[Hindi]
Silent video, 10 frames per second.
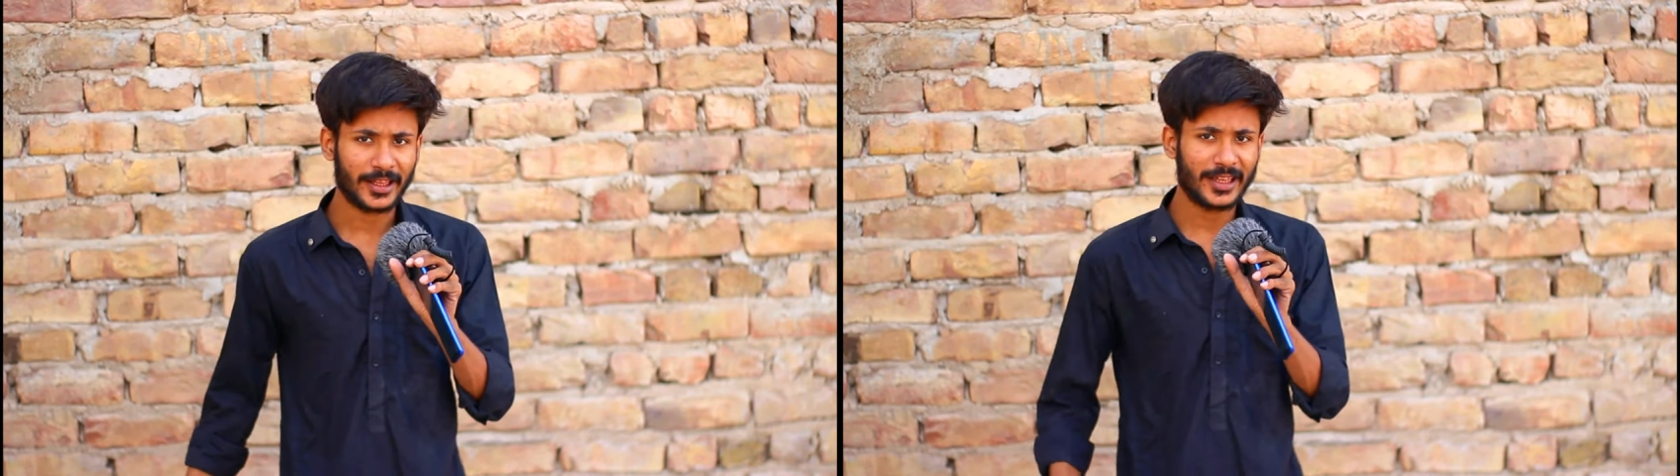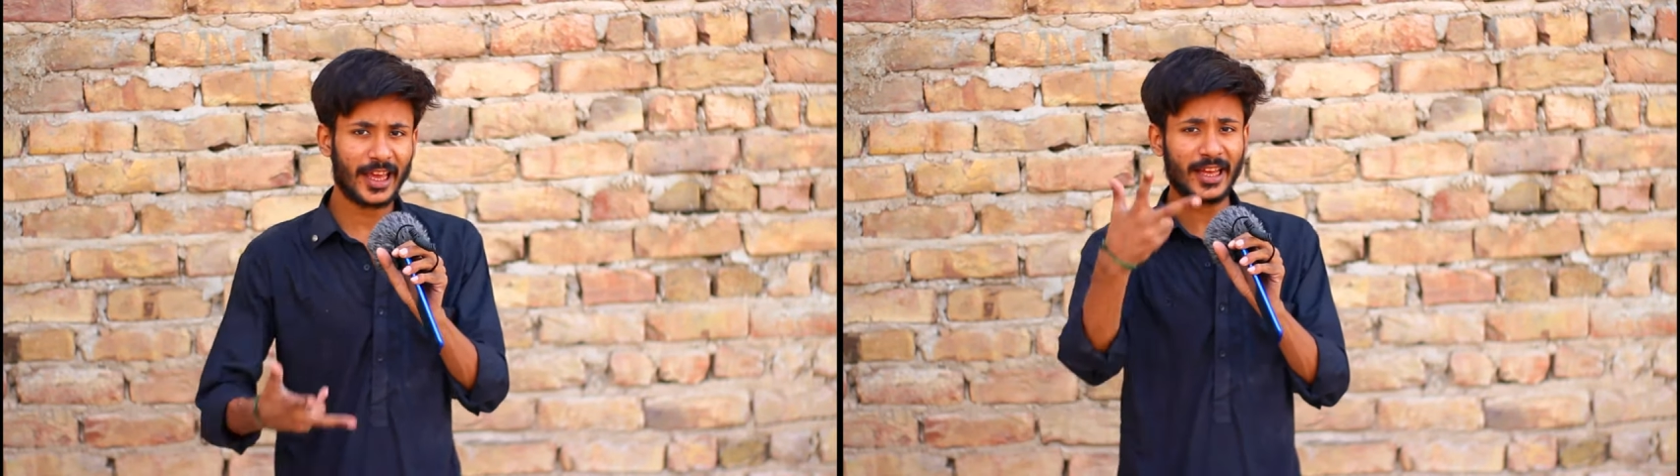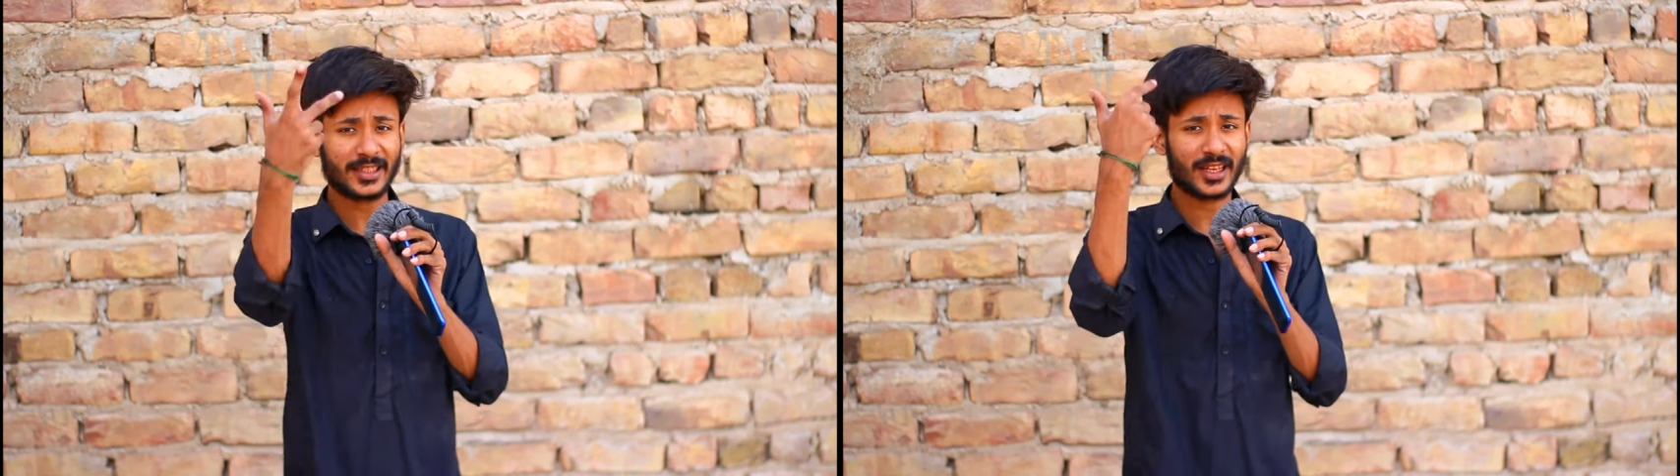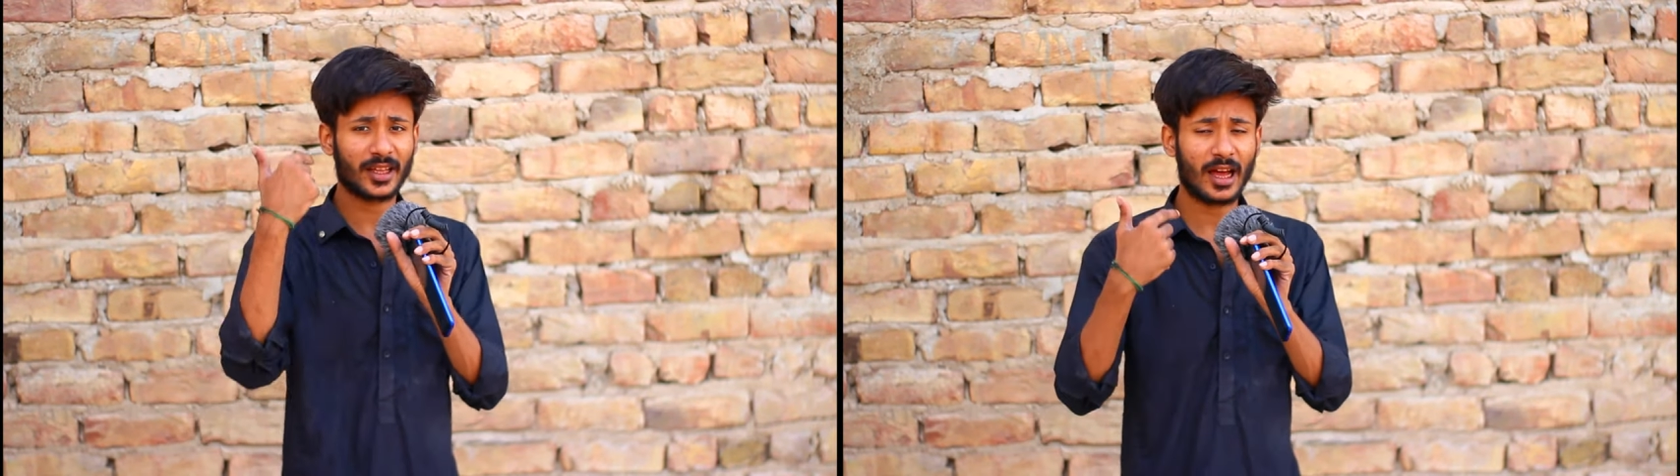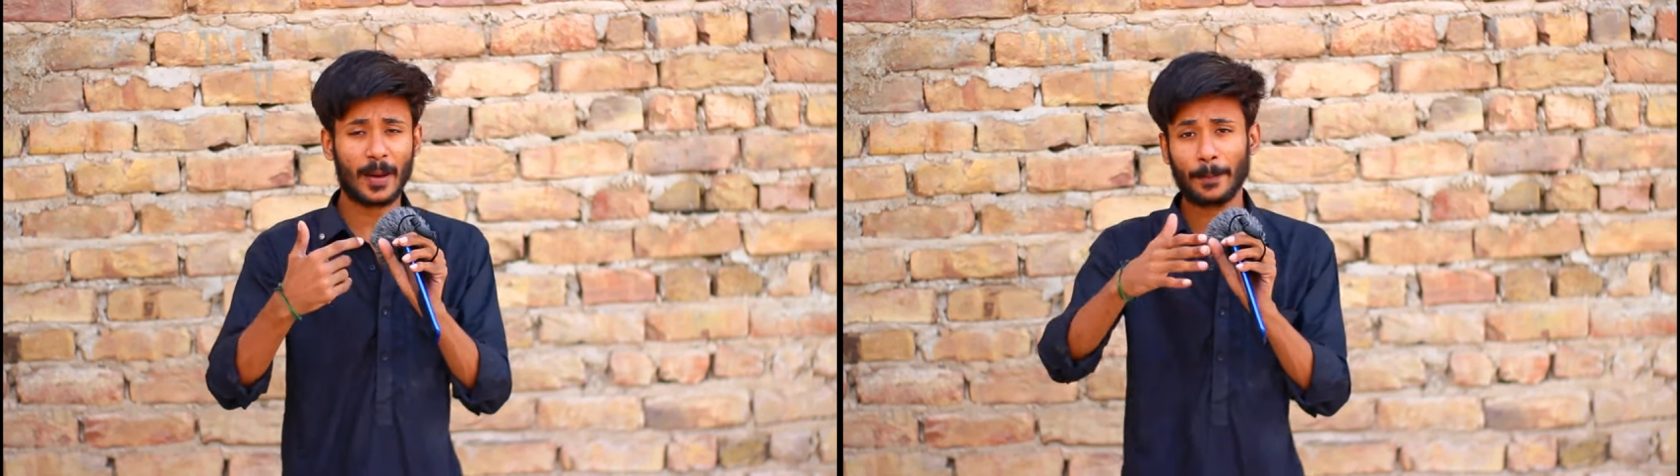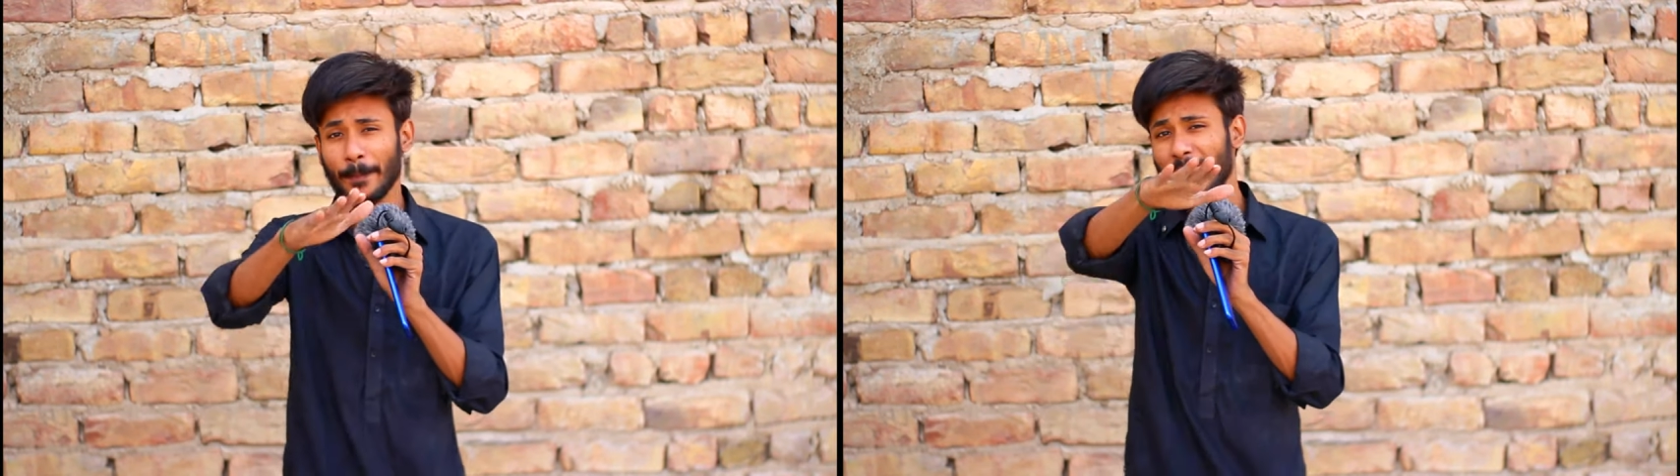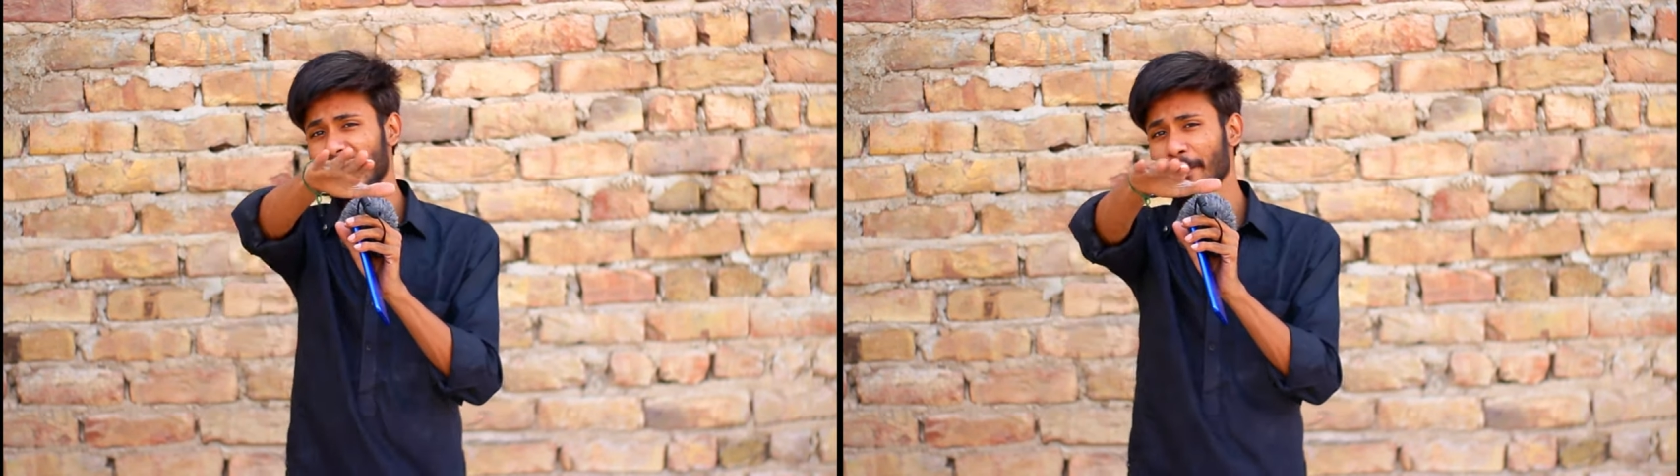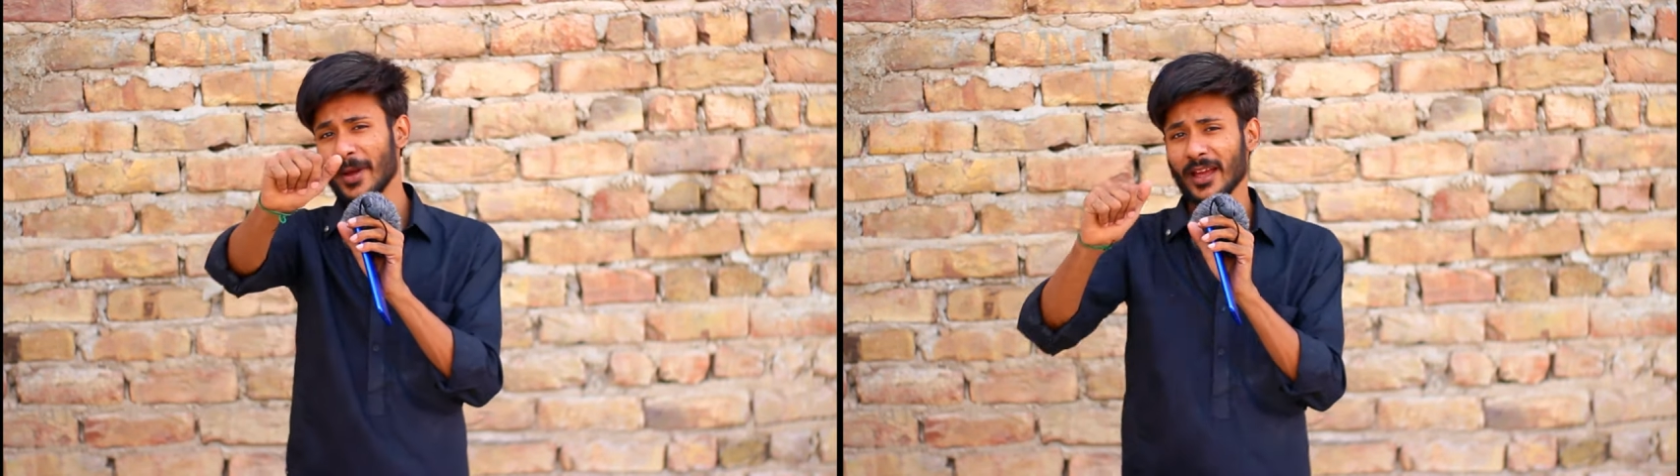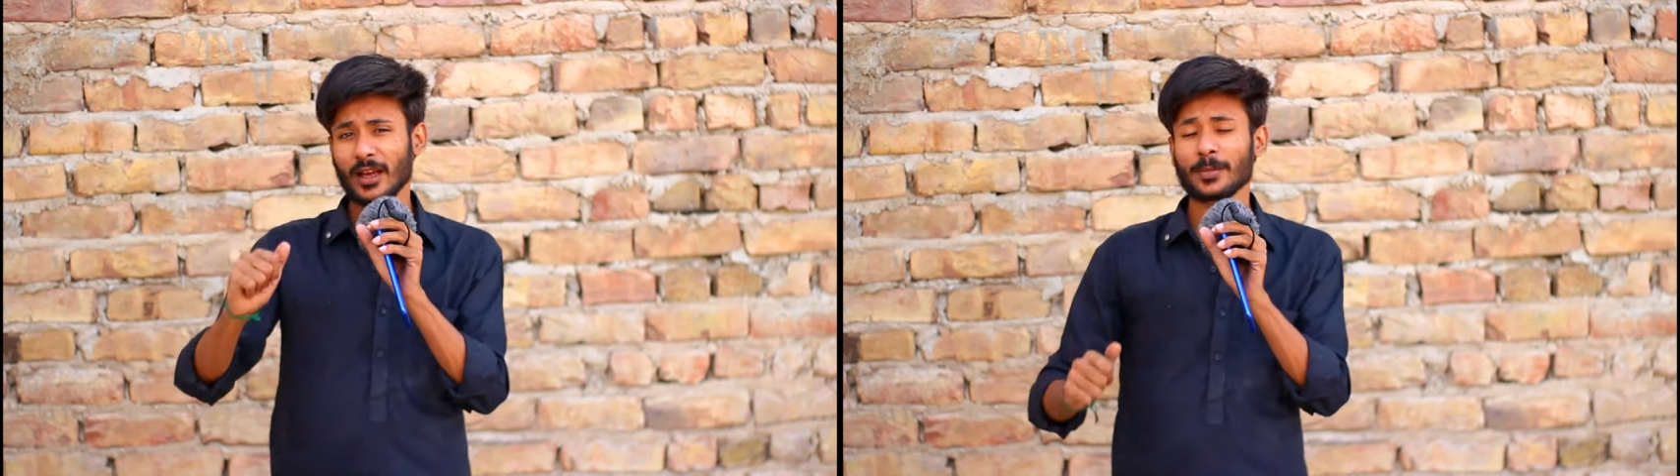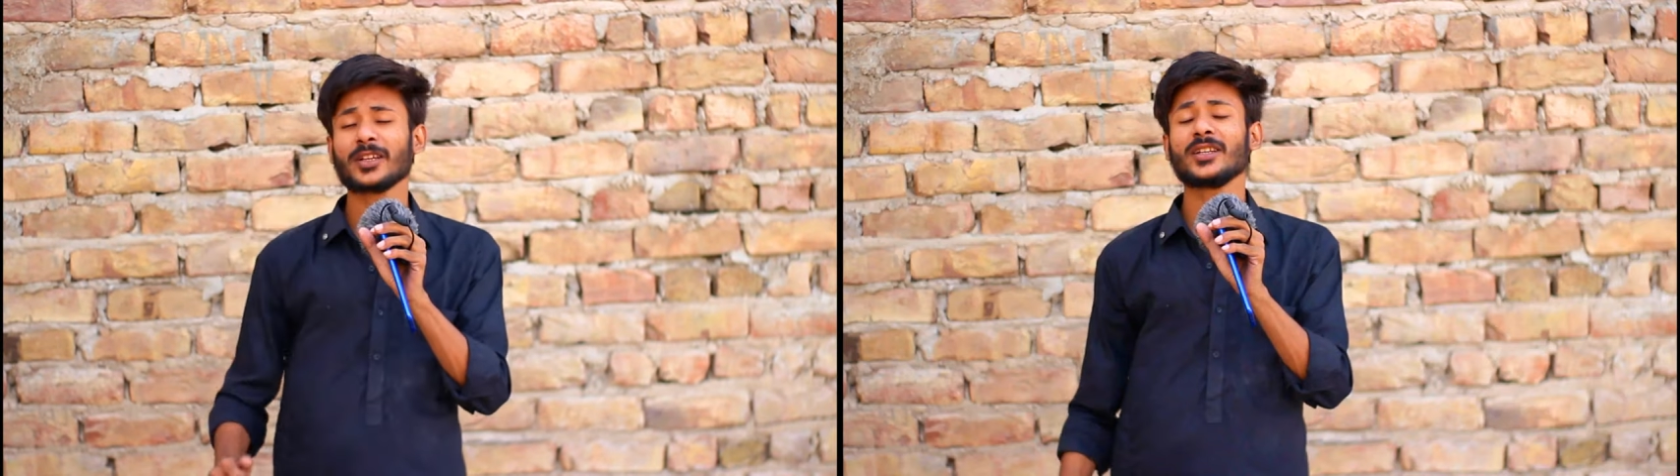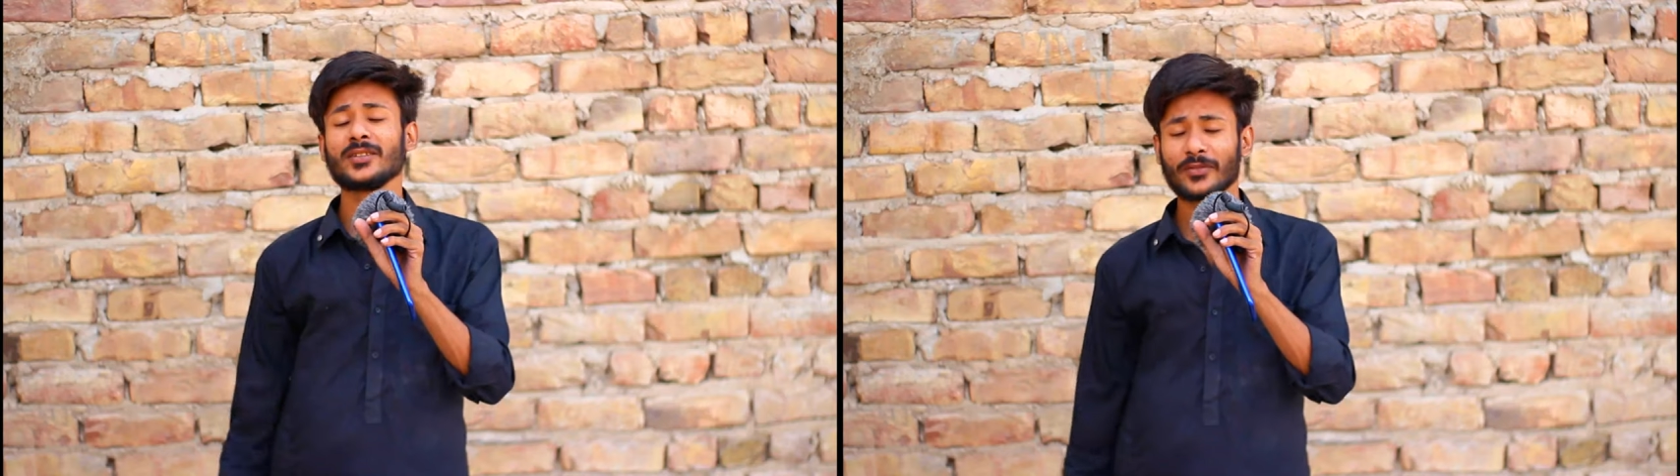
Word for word: ये इंस्टाग्राम पे मेकअप की